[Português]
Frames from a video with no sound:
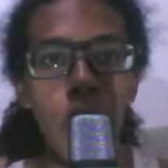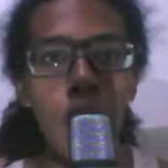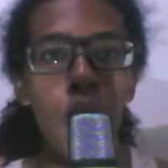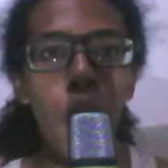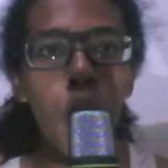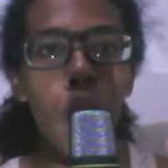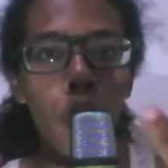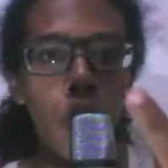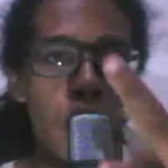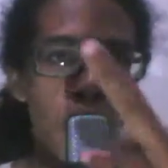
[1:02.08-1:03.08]

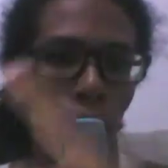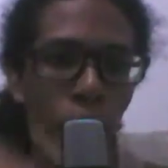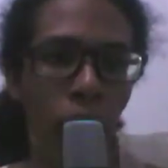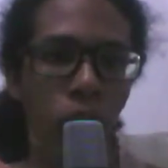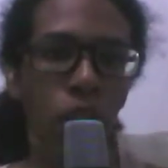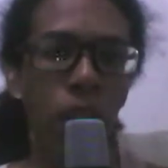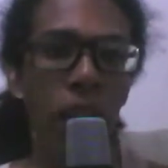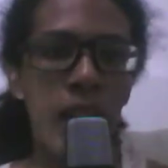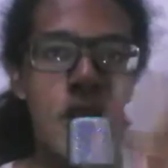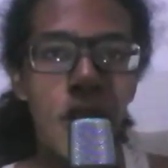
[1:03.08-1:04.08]
do, do
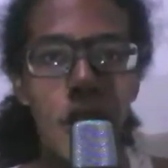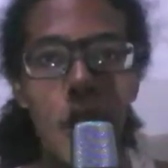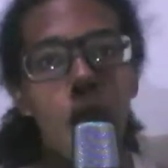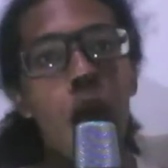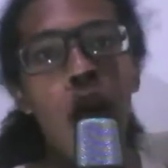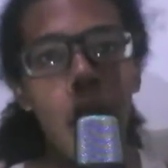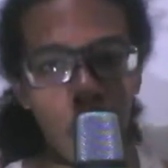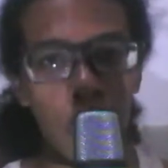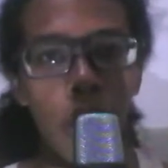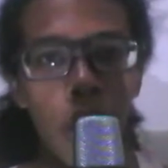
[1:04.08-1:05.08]
Flashdance e do
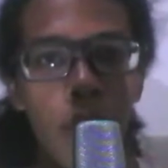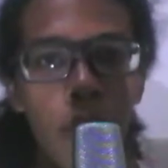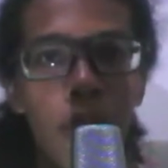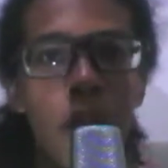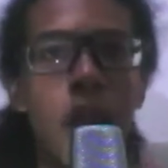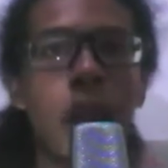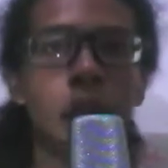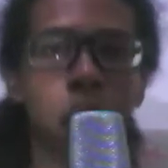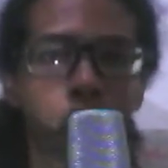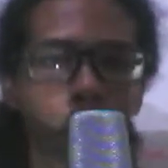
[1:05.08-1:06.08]
Aladdin, é
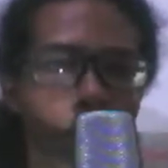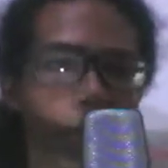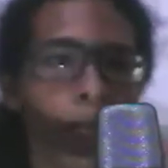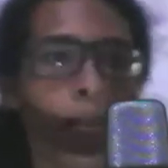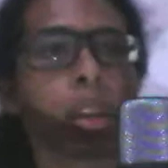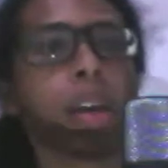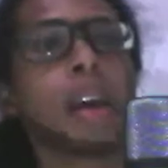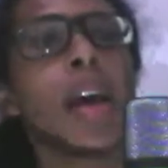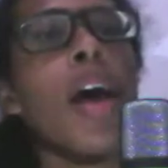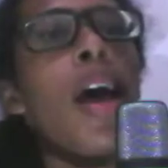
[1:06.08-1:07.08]
claro.
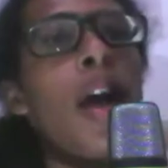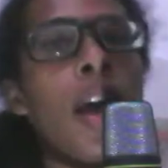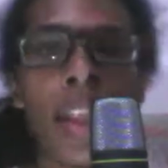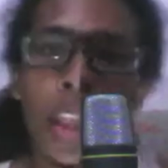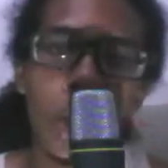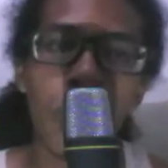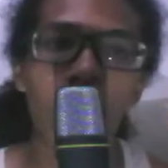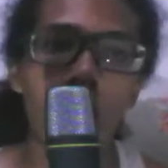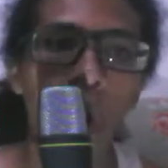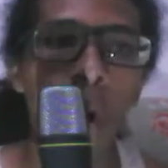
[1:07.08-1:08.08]
E desde
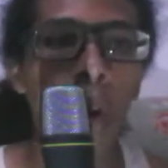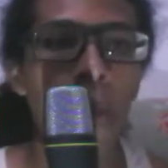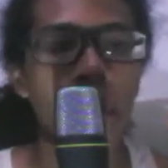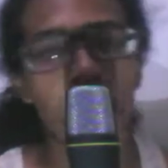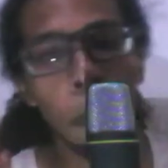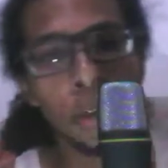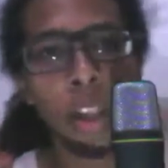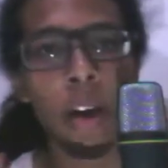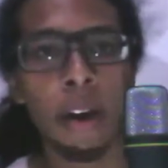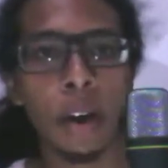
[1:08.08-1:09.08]
então eu comecei a
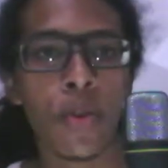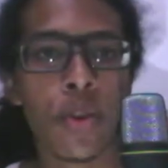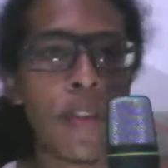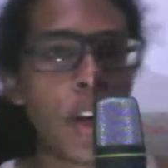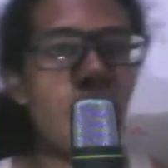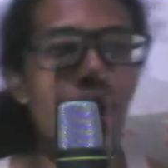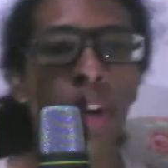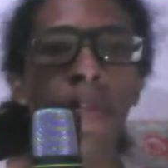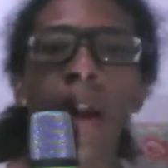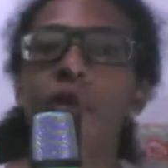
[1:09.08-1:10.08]
postar vários vídeos
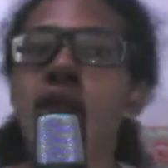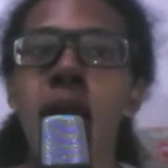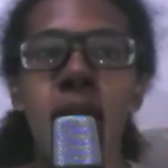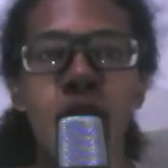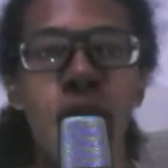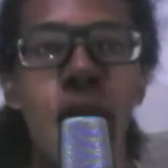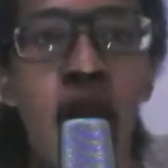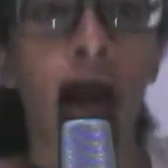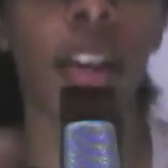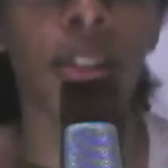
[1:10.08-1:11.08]
de vários temas
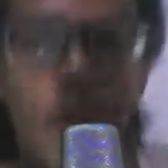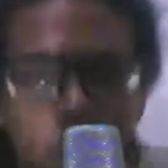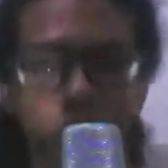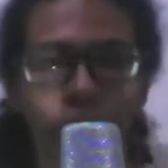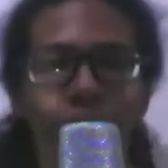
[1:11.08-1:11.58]
diferentes.